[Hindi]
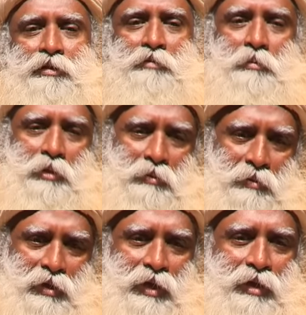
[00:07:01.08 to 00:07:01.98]
तो सब ठीक
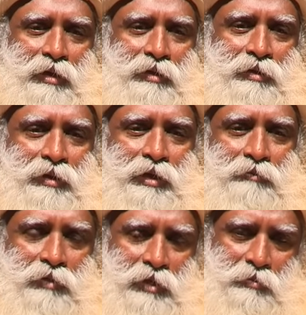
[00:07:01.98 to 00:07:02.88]
होगा
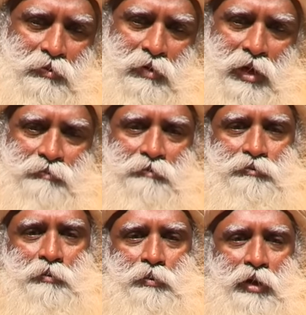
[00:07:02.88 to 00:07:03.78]
अगर हम आपका आधा
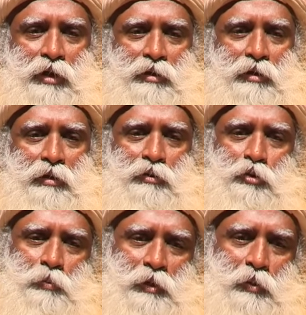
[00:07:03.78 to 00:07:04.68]
दिमाग हटा दें
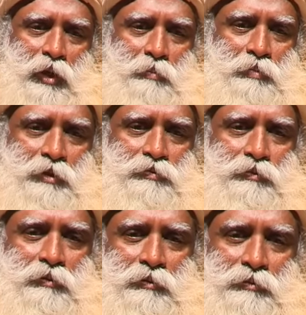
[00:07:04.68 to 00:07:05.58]
तो आप काफी
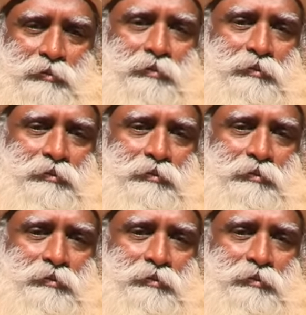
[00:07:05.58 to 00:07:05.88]
शांत रहेंगे